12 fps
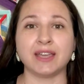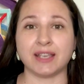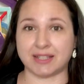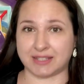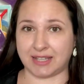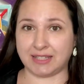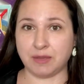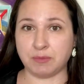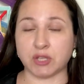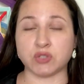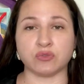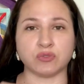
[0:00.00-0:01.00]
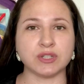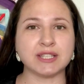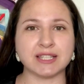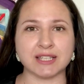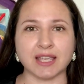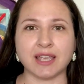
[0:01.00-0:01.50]
Exatamente,
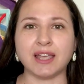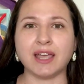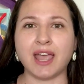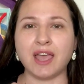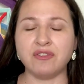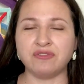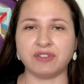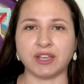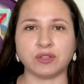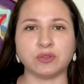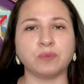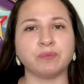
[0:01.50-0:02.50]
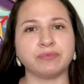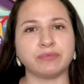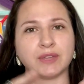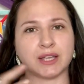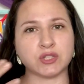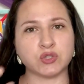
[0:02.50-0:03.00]
você é feito
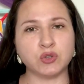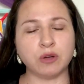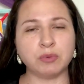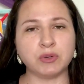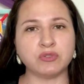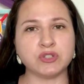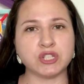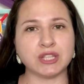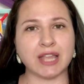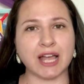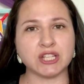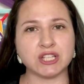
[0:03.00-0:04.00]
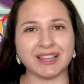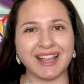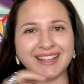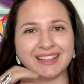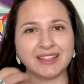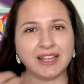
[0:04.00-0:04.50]
na sua profundidade,
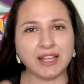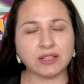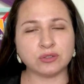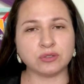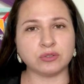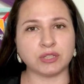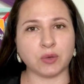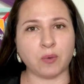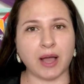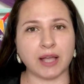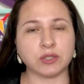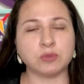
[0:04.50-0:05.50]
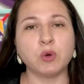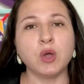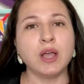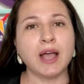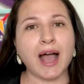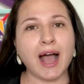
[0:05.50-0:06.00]
lá dentro do teu átomo,
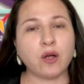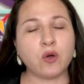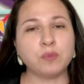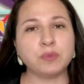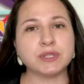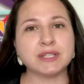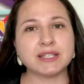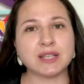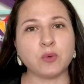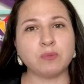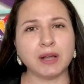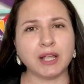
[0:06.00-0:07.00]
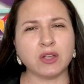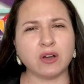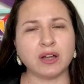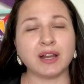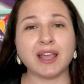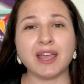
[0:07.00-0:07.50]
a composição
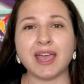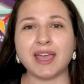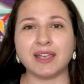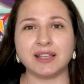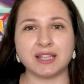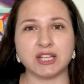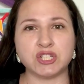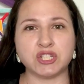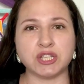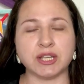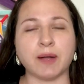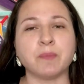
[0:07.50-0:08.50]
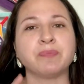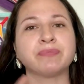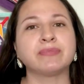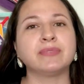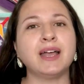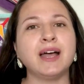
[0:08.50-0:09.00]
maior é energia.
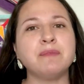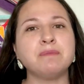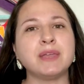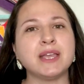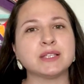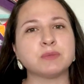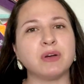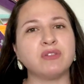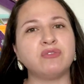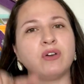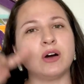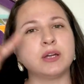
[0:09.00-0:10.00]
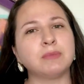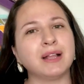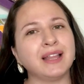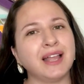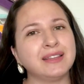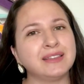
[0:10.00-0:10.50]
Da mesma forma,
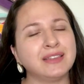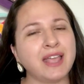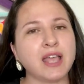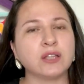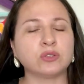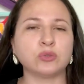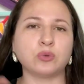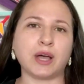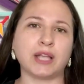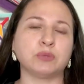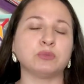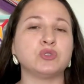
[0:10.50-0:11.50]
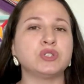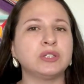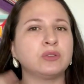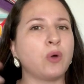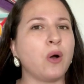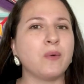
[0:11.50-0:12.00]
lá dentro do átomo de
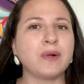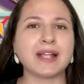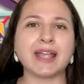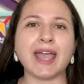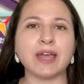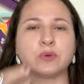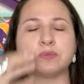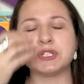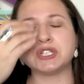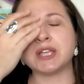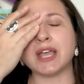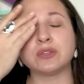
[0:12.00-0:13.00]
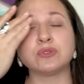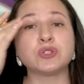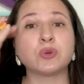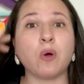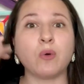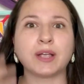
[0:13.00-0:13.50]
qualquer objeto, de
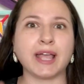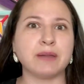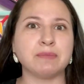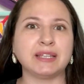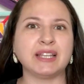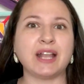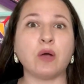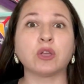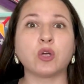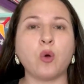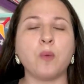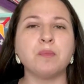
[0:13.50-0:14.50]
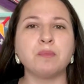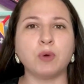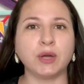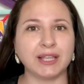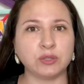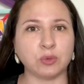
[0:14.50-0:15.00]
qualquer material que
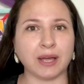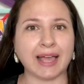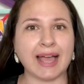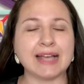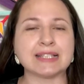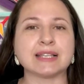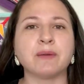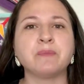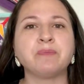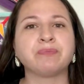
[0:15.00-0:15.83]
compõe a tua casa,